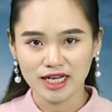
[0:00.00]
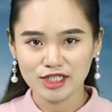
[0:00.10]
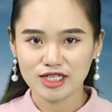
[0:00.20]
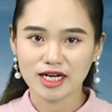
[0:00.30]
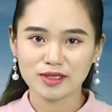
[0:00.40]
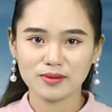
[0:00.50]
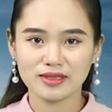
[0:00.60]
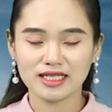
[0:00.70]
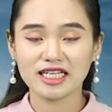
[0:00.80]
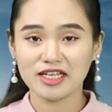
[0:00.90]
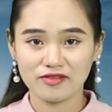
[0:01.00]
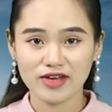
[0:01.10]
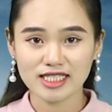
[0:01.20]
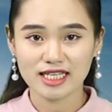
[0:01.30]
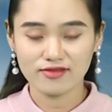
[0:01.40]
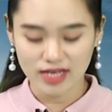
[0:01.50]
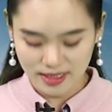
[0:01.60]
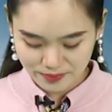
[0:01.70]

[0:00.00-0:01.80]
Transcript: trên kênh thông tin Invest TV.